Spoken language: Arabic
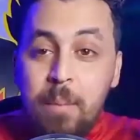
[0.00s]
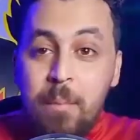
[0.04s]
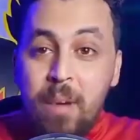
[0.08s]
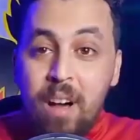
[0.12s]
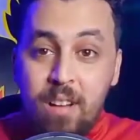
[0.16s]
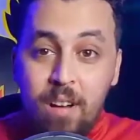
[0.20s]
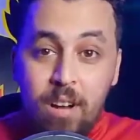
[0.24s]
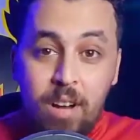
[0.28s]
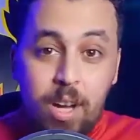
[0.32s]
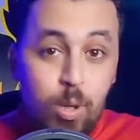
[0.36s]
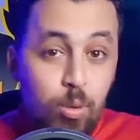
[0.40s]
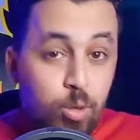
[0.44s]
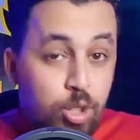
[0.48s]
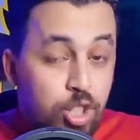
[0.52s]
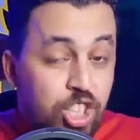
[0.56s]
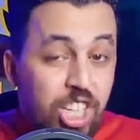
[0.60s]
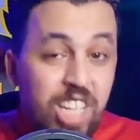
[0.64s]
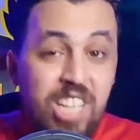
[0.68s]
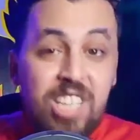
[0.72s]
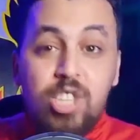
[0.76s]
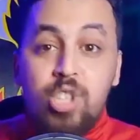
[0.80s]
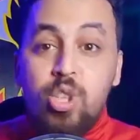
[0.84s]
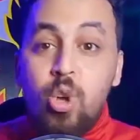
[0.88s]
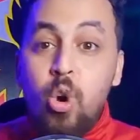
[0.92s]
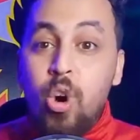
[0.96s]
لما تبقى راجل
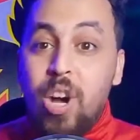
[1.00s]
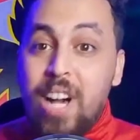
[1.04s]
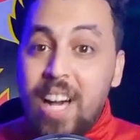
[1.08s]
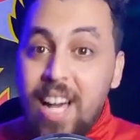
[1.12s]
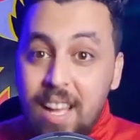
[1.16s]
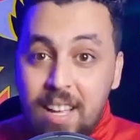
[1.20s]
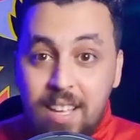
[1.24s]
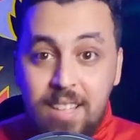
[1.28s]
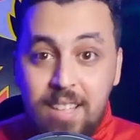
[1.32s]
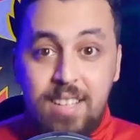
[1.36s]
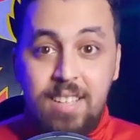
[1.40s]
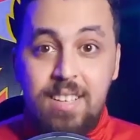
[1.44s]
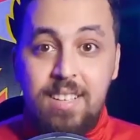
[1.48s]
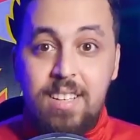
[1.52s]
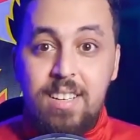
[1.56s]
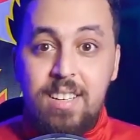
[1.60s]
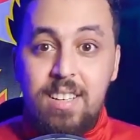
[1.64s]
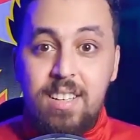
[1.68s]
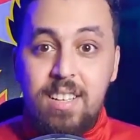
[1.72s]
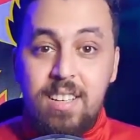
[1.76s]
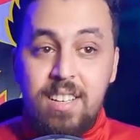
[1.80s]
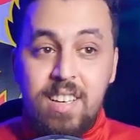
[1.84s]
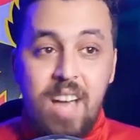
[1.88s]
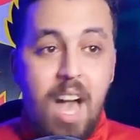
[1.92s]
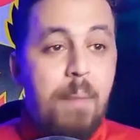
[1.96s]
وتشيل التوكه
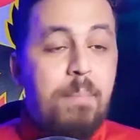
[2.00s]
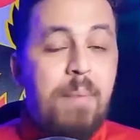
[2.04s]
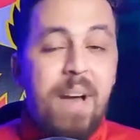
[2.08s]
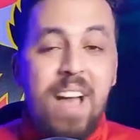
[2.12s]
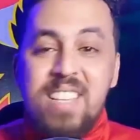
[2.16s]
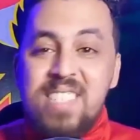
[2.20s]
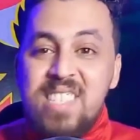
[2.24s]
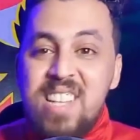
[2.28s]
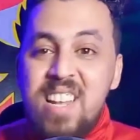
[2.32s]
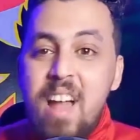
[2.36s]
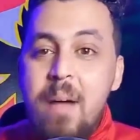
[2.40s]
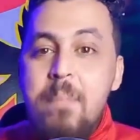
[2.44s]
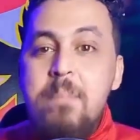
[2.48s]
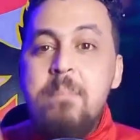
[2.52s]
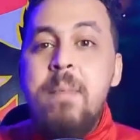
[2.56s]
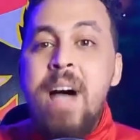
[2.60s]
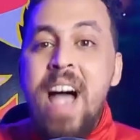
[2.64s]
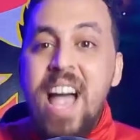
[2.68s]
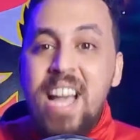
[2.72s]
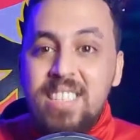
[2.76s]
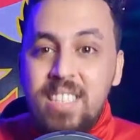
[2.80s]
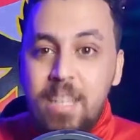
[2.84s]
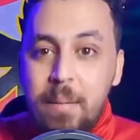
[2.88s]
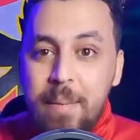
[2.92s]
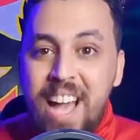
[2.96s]
هبقى اسلام
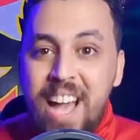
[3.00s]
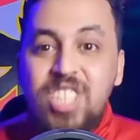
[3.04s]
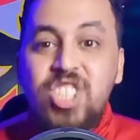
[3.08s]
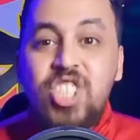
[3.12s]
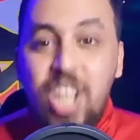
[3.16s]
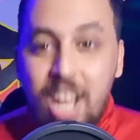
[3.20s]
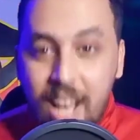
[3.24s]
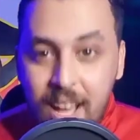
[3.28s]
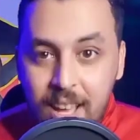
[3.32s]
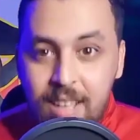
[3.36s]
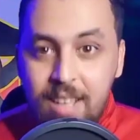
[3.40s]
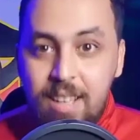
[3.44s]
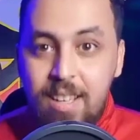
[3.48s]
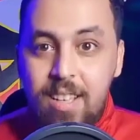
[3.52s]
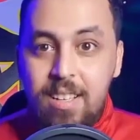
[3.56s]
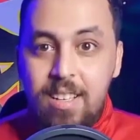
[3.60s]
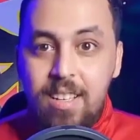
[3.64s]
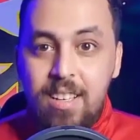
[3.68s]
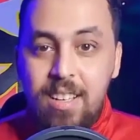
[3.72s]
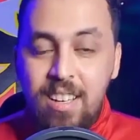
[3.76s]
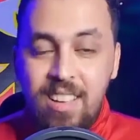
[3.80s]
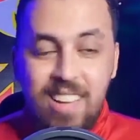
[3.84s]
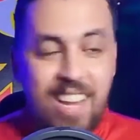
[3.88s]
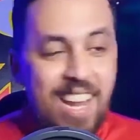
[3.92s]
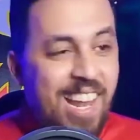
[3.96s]
مهدي باشا
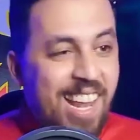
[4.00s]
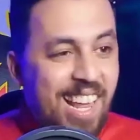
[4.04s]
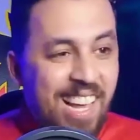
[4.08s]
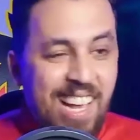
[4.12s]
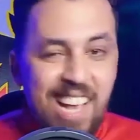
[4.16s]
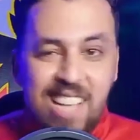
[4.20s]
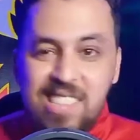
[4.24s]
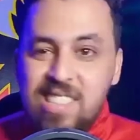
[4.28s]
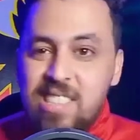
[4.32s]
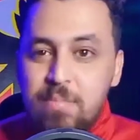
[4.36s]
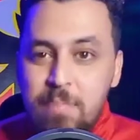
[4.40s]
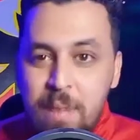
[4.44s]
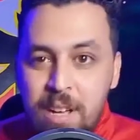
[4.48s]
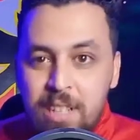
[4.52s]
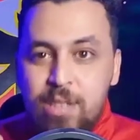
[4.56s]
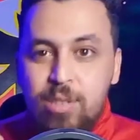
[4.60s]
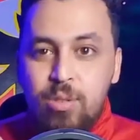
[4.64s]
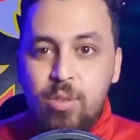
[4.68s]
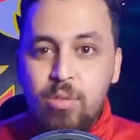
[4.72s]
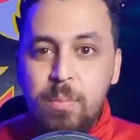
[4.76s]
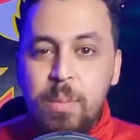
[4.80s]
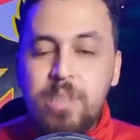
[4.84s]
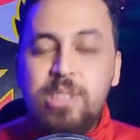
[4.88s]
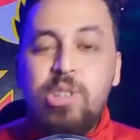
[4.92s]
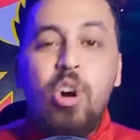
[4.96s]
اللي
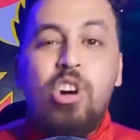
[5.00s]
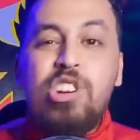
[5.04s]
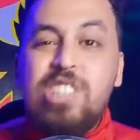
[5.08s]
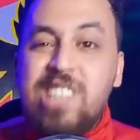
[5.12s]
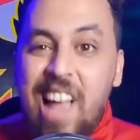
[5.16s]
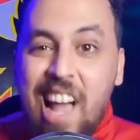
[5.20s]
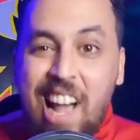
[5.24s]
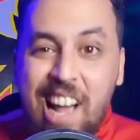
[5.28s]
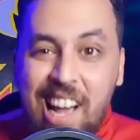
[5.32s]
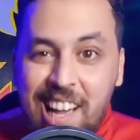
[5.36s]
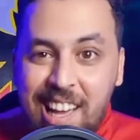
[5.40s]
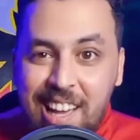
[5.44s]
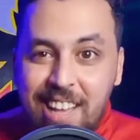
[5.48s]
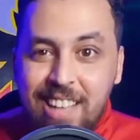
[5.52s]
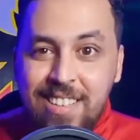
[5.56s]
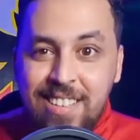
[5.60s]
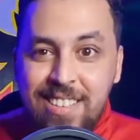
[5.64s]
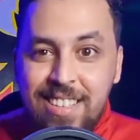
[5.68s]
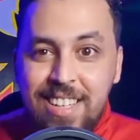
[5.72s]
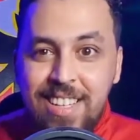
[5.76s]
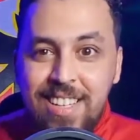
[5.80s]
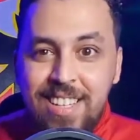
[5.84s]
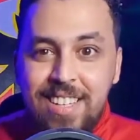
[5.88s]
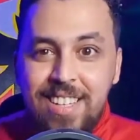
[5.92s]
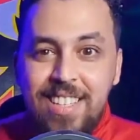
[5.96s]
جزمته بتوكتك
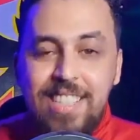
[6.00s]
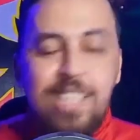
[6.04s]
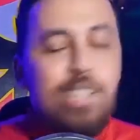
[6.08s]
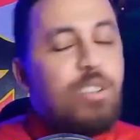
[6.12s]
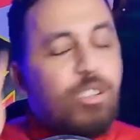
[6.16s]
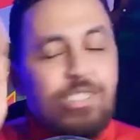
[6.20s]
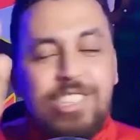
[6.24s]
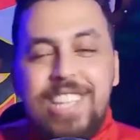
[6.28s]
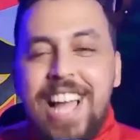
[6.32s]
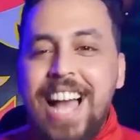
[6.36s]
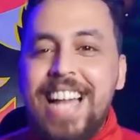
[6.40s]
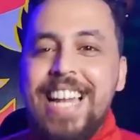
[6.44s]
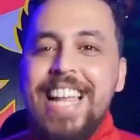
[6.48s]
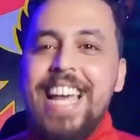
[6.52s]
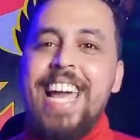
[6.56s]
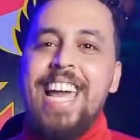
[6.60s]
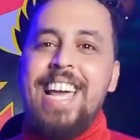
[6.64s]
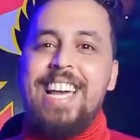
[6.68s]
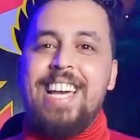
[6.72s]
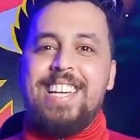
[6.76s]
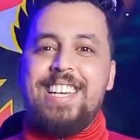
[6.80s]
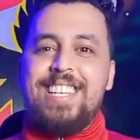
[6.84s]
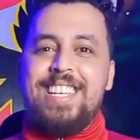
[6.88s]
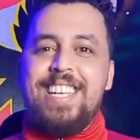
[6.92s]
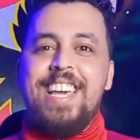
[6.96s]
يرد
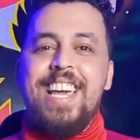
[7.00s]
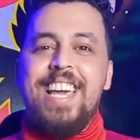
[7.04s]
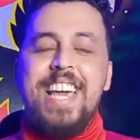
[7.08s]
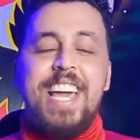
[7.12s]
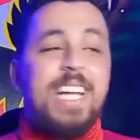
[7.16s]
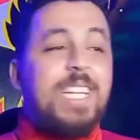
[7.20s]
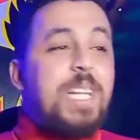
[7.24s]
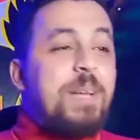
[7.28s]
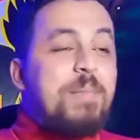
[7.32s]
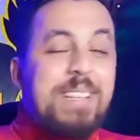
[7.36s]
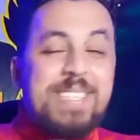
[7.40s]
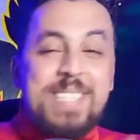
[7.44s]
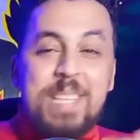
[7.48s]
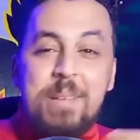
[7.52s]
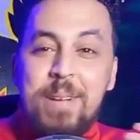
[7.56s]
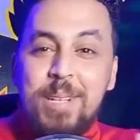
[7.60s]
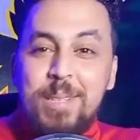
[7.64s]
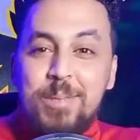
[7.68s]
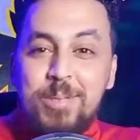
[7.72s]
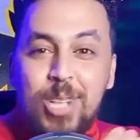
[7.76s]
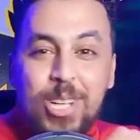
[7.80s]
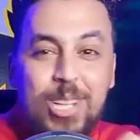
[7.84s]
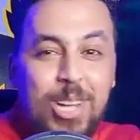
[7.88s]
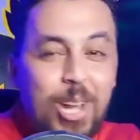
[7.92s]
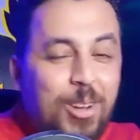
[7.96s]
عليك انما اسلام
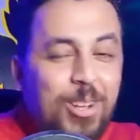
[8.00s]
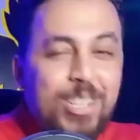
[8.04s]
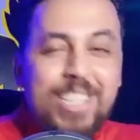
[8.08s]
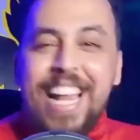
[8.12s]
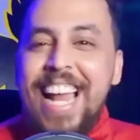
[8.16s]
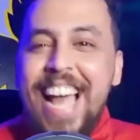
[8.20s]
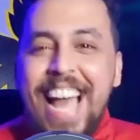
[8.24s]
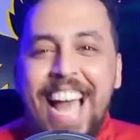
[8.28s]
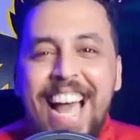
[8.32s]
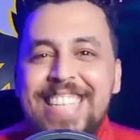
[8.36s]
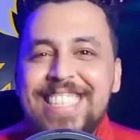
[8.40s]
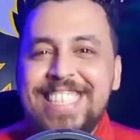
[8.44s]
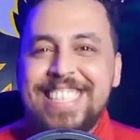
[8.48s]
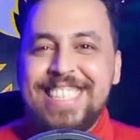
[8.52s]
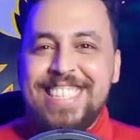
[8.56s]
مهدي مش هيطلع يرد على اي